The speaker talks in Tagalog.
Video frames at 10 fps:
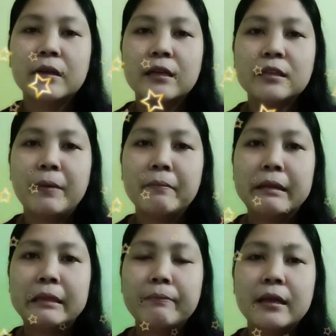kasi pag
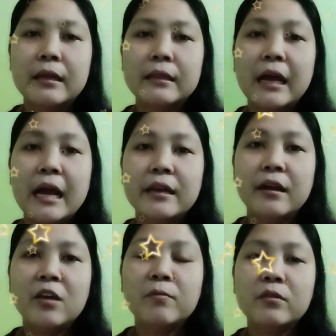matanghali na
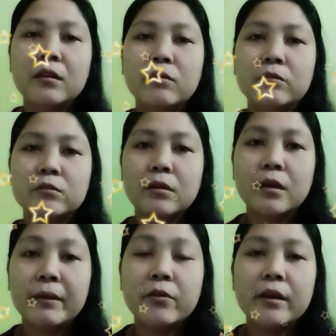kayo pumunta doon,
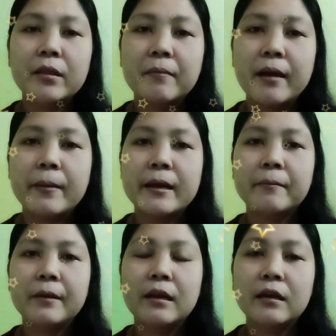panigurado mahaba na ang
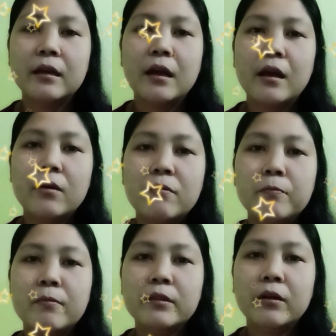pila. Ako
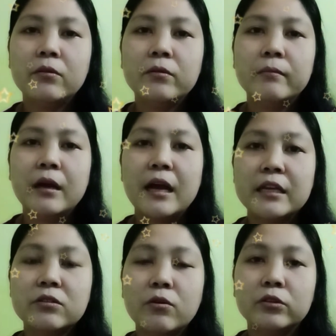pumunta ko doon mga
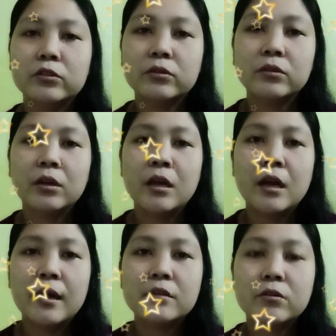alas 8
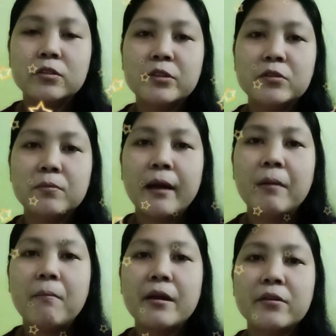alas 8, medyo
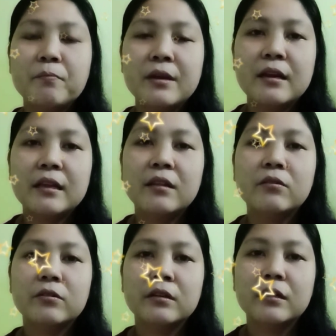mahaba-haba na yung pila nila
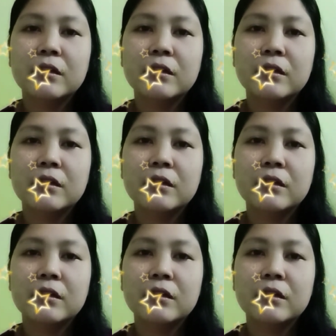doon.